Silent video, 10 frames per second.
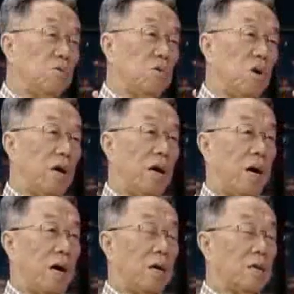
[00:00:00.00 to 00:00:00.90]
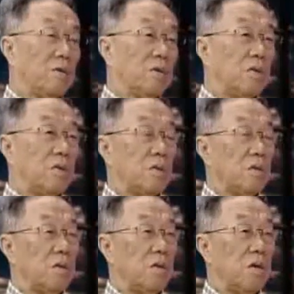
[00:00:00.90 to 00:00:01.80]
咱们中国呀，有
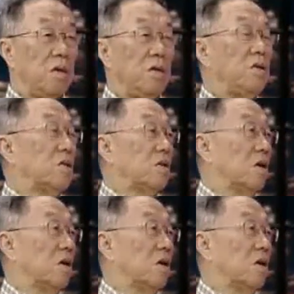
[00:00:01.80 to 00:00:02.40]
四。这